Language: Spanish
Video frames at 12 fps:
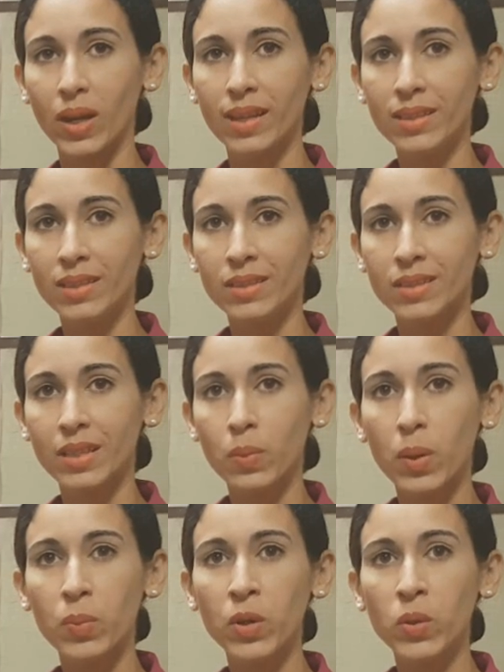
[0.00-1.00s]
Hola,
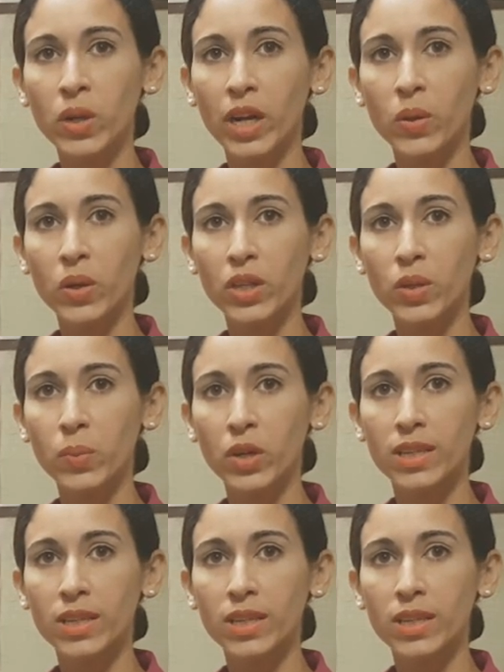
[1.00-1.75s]
te propongo un recorrido